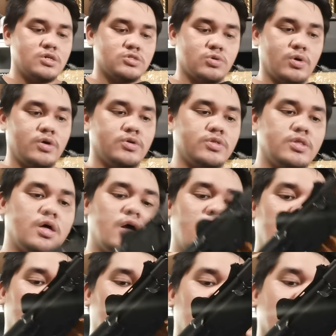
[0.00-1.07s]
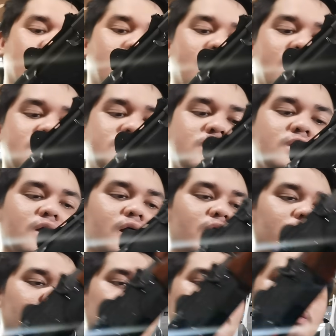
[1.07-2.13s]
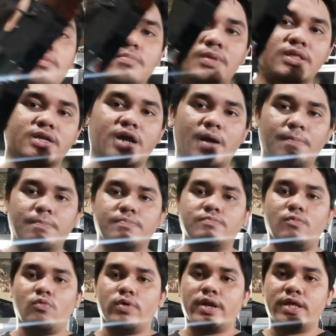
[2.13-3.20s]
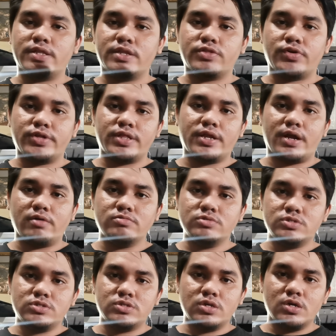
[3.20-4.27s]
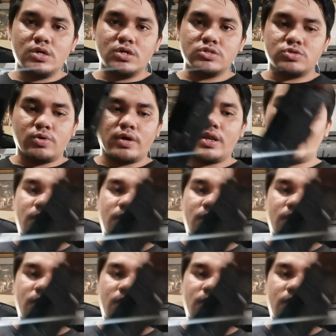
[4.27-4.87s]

So, yun, uh, ah, yung magazine niya, mid-cap, 130 rounds. So,